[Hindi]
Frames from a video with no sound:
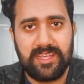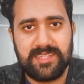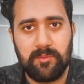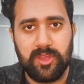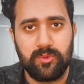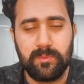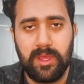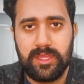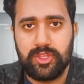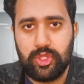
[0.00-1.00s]
असलम
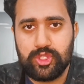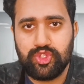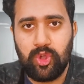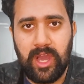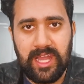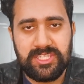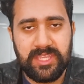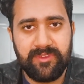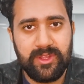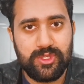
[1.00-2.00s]
दोस्तों आज
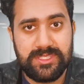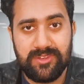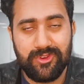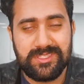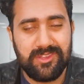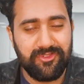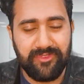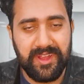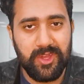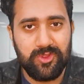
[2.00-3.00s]
की वीडियो सिर्फ और सिर्फ
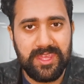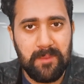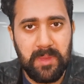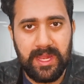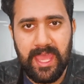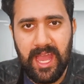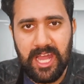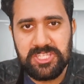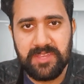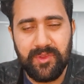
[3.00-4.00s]
वीडियो नहीं है बल्कि
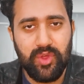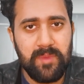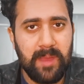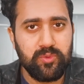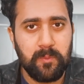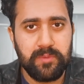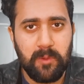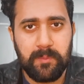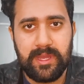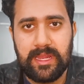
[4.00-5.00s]
आज की वीडियो में आपको
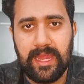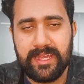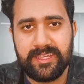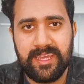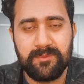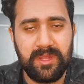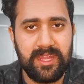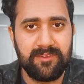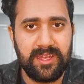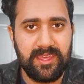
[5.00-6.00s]
प्रॉपर गाइडलाइन
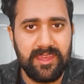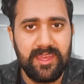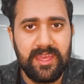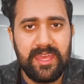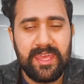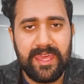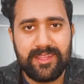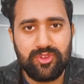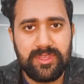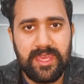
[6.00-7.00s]
मिलने वाली है
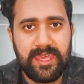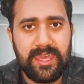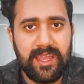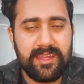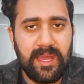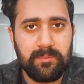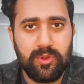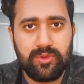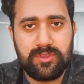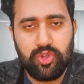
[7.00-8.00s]
एक तो ये कि अगर आप
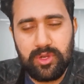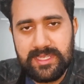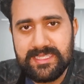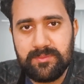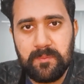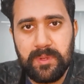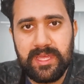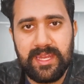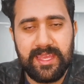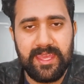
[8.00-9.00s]
लोग थोड़े से भी
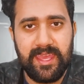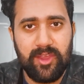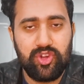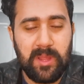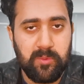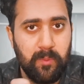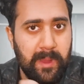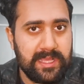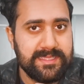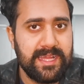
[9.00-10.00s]
पढ़े लिखे हैं और आपको
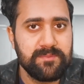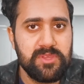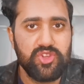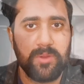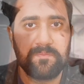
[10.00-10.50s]
पाकिस्तान में जॉब